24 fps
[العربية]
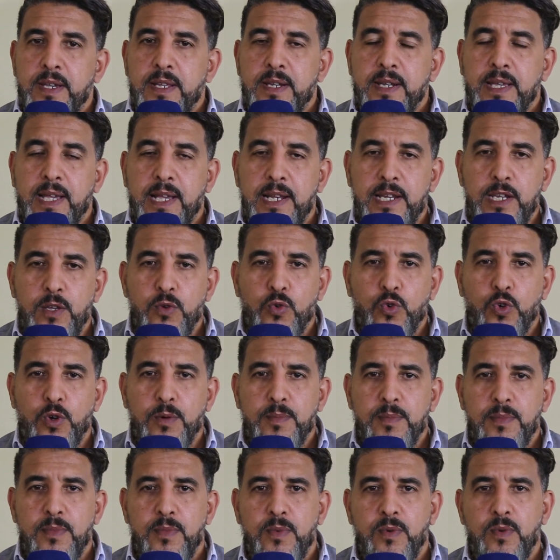
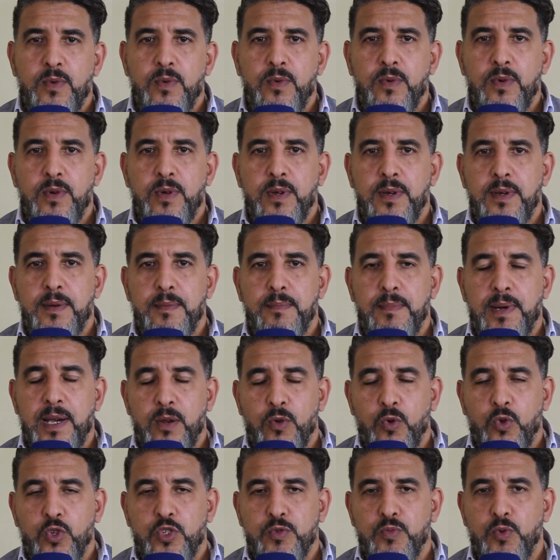نخليكم مع
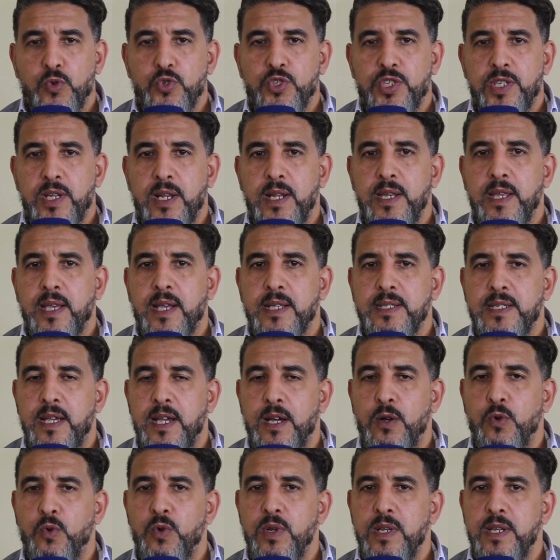الاخت بشرى اللي
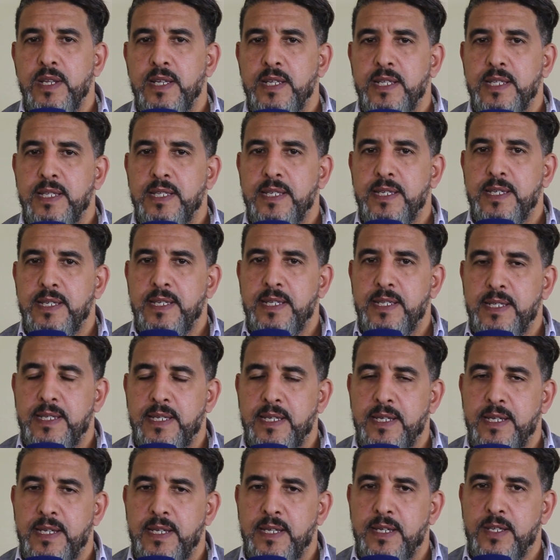غتحاول
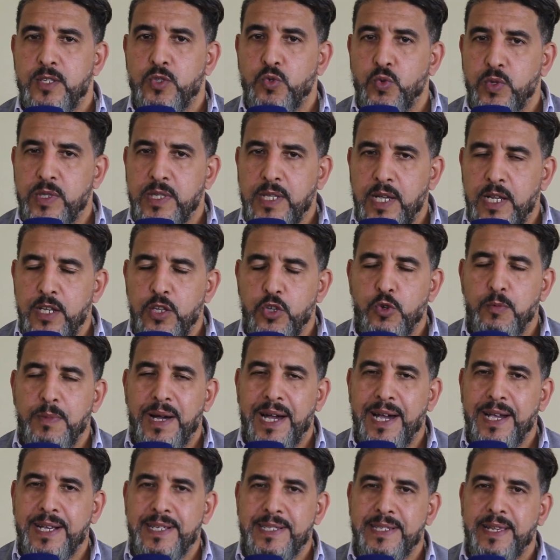أه توضح لكم
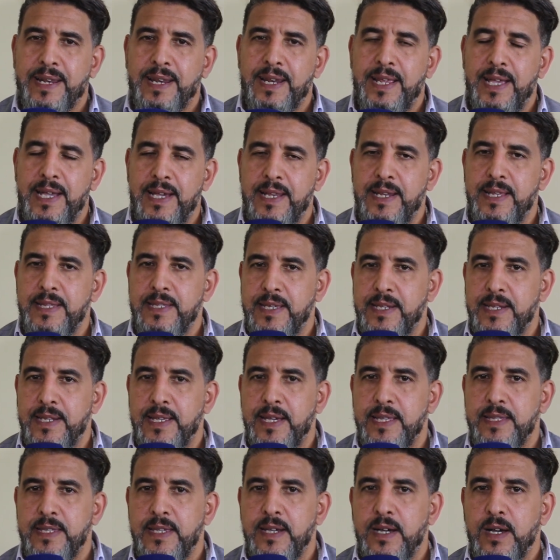اكثر الحاله ديال
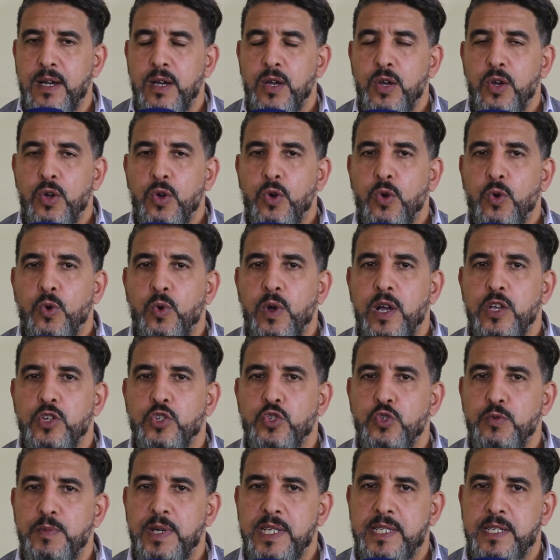ناديه
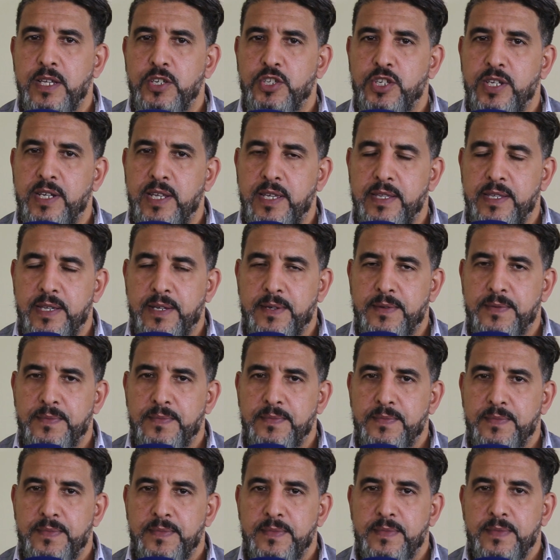واشنو محتاجه ناديه
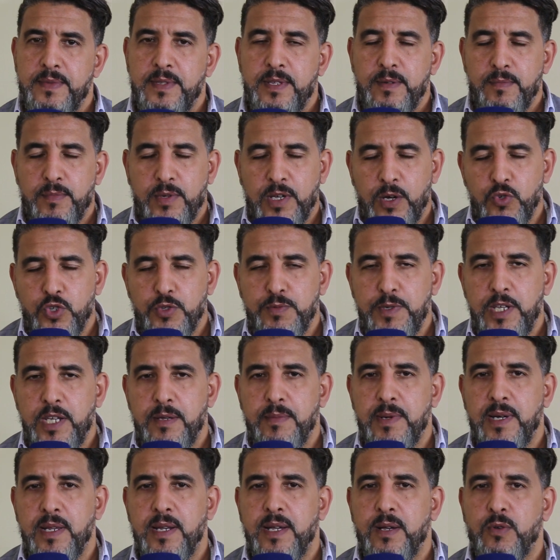نبقاو
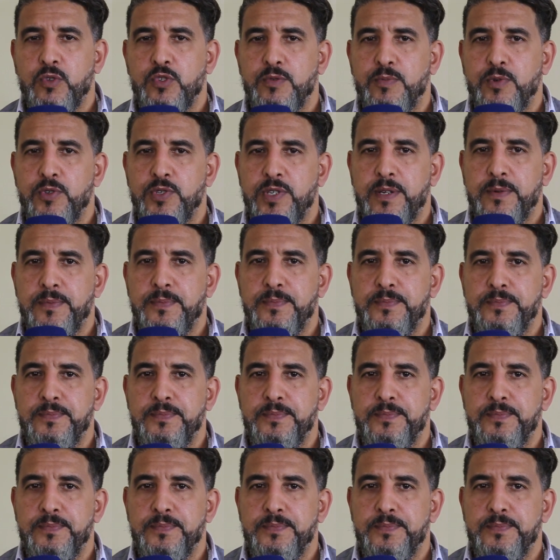جميع مع الاخت بشرى